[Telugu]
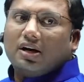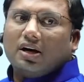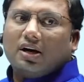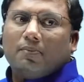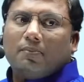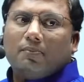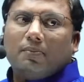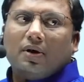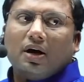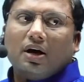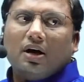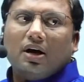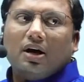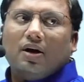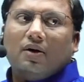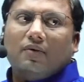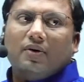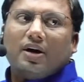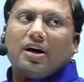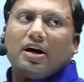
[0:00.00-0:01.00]
ఆర్డ్ నంబర్
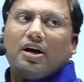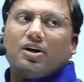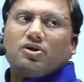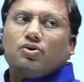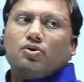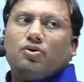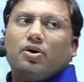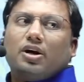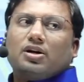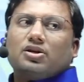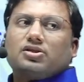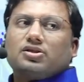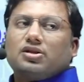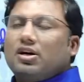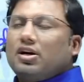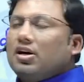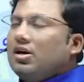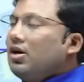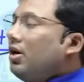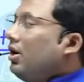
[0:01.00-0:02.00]
నవ్వు ఇక్కడ చూడండి
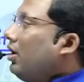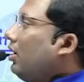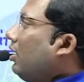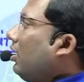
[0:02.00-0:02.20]
సార్